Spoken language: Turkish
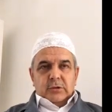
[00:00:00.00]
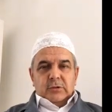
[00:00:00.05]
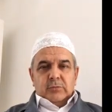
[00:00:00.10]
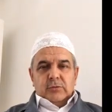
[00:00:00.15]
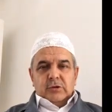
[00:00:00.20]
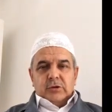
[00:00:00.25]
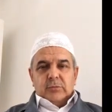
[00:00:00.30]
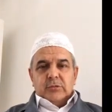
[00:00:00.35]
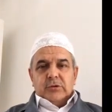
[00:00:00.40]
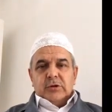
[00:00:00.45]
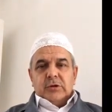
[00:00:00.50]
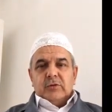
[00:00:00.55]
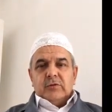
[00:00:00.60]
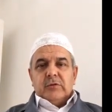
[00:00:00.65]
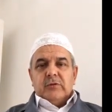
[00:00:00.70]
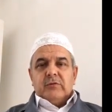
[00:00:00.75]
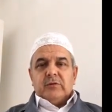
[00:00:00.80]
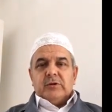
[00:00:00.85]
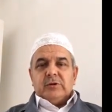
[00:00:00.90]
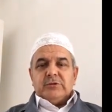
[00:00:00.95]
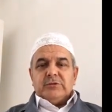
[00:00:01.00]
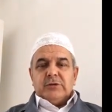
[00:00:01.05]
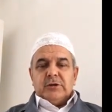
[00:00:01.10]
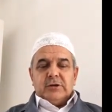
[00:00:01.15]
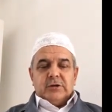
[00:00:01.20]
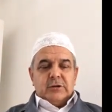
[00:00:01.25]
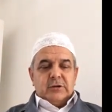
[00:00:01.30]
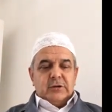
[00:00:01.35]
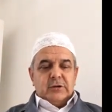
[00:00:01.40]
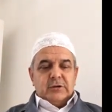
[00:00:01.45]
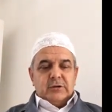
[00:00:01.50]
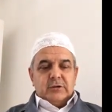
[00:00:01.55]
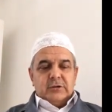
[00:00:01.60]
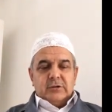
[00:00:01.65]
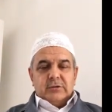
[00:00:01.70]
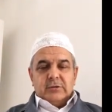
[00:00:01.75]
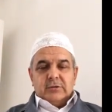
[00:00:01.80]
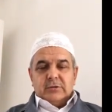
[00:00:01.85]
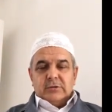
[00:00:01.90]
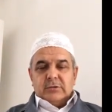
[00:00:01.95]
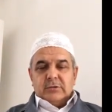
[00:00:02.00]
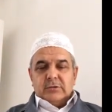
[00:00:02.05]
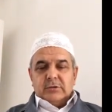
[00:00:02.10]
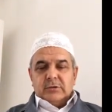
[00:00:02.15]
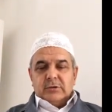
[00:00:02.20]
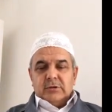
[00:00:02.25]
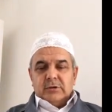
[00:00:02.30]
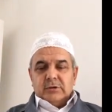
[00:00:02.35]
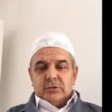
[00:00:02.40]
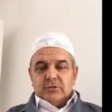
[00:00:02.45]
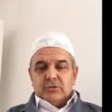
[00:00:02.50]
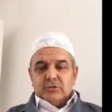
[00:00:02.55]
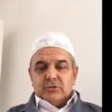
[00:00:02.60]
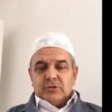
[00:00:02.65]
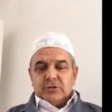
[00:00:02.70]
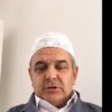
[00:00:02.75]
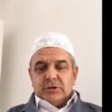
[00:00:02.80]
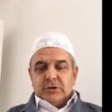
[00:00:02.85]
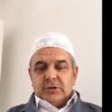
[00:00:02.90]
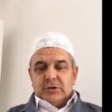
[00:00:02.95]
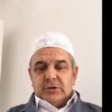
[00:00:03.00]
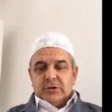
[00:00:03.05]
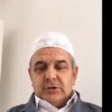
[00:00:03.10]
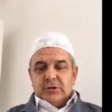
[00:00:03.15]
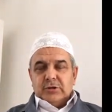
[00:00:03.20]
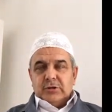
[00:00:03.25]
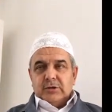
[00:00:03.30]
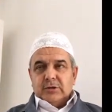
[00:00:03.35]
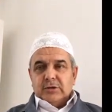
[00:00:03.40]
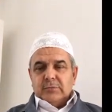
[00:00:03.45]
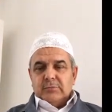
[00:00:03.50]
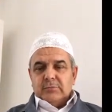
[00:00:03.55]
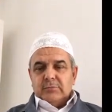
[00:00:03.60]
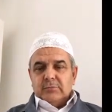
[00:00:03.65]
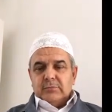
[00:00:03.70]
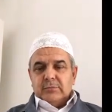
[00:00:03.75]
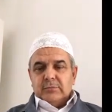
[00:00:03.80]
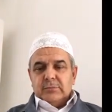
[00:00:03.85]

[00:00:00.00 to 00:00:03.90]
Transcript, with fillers: İmam-ı Nevevi Hazretlerinin Riyazu Salihin Nam